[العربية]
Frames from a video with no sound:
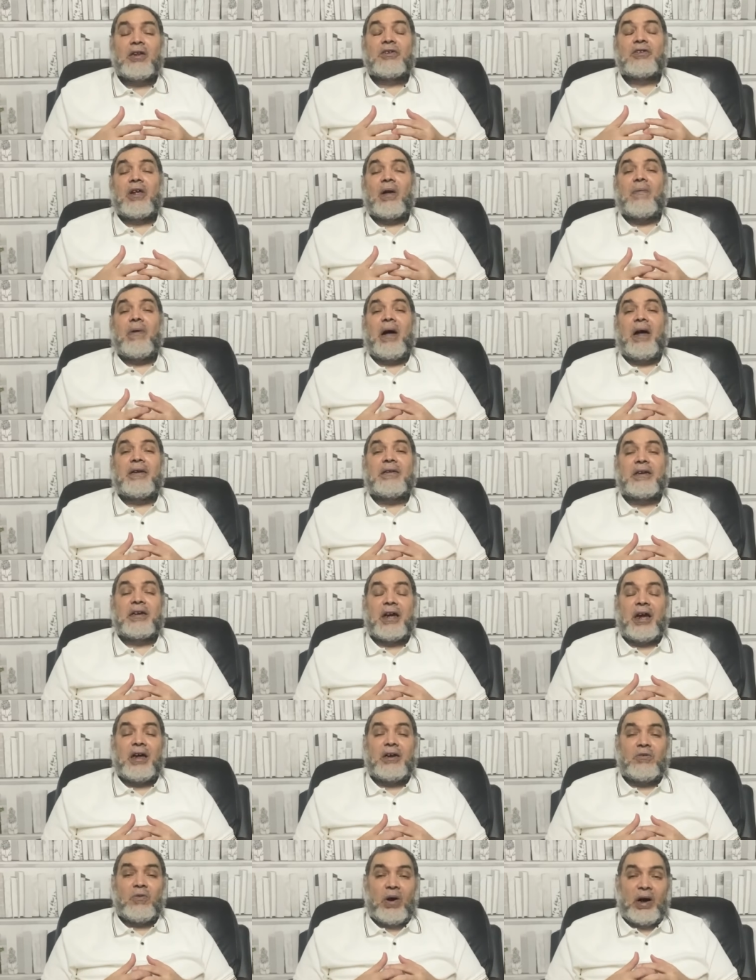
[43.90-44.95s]
طبعا
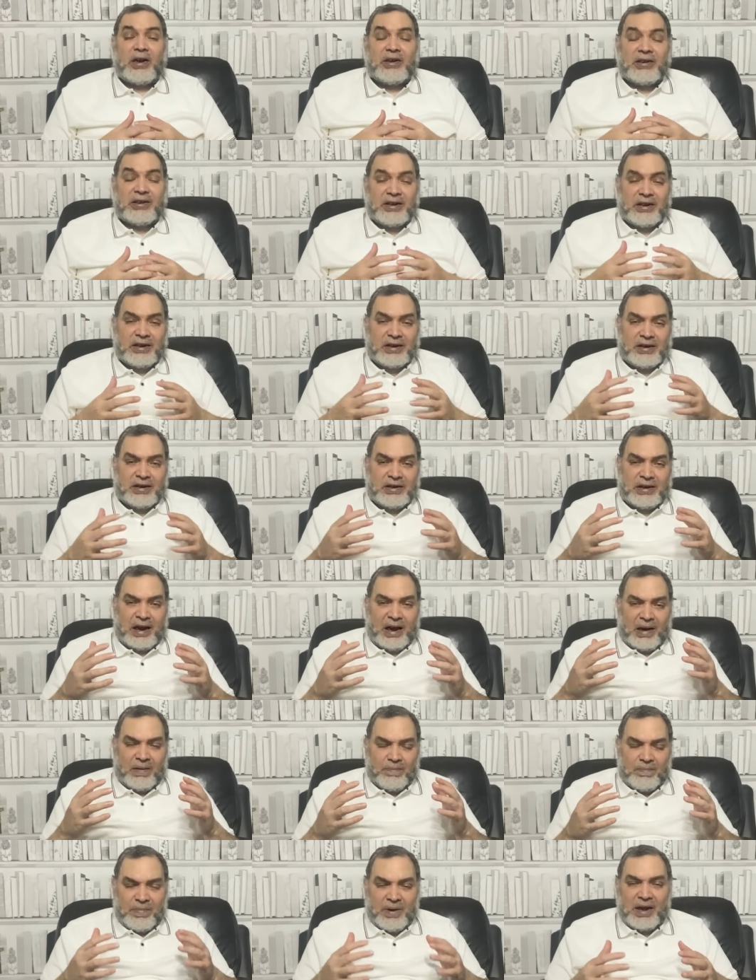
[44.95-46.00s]
كانوا عايزين
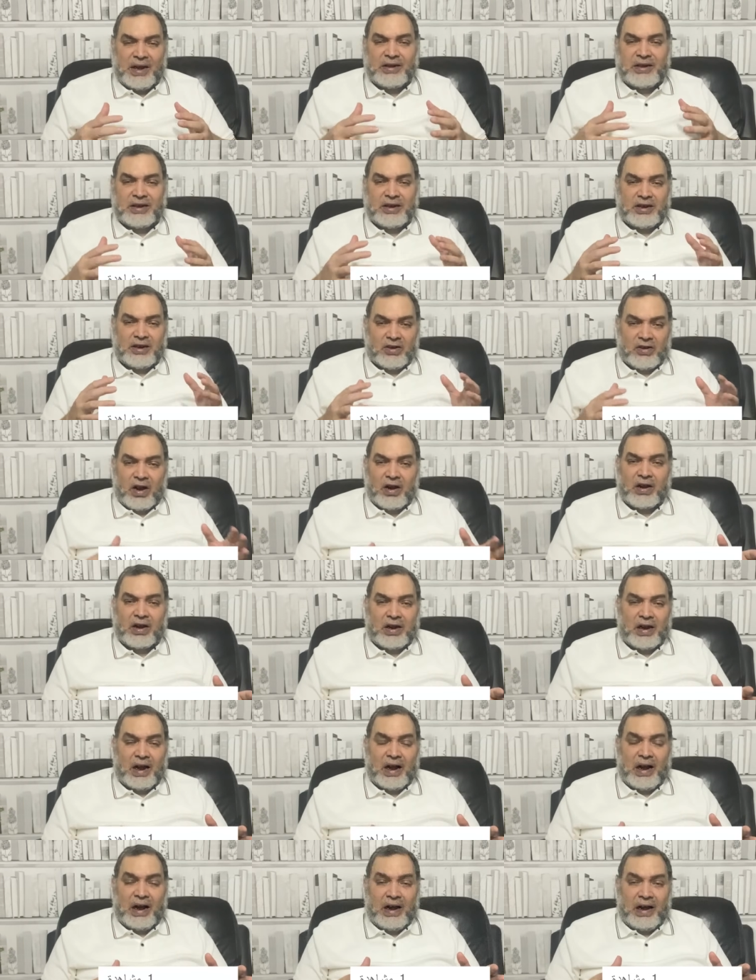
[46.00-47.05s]
عباس
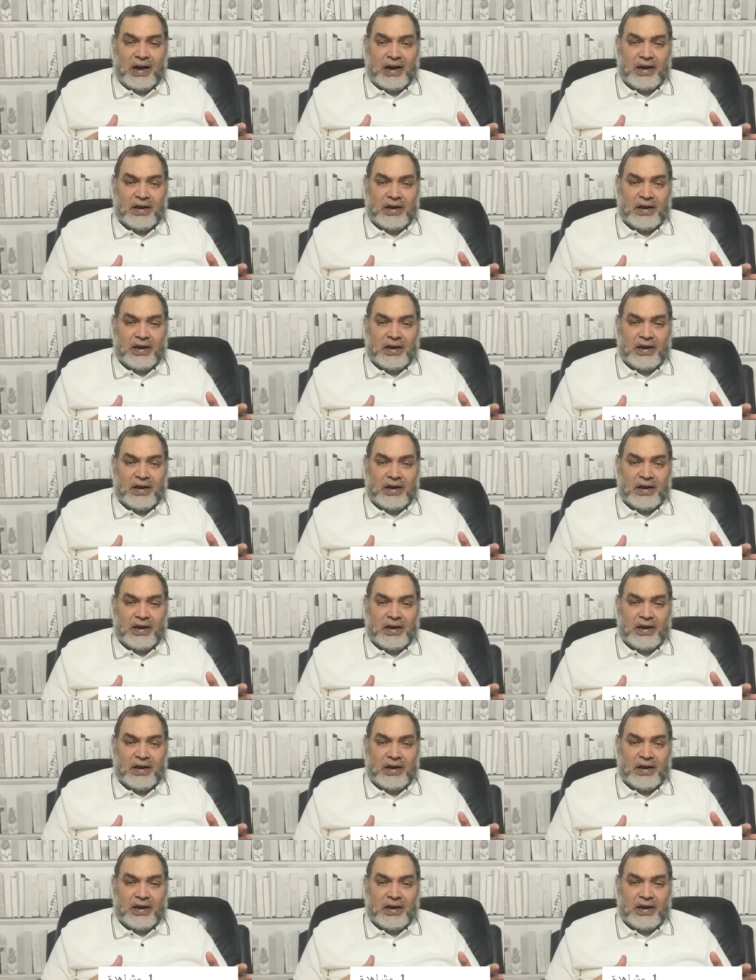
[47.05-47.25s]
يركع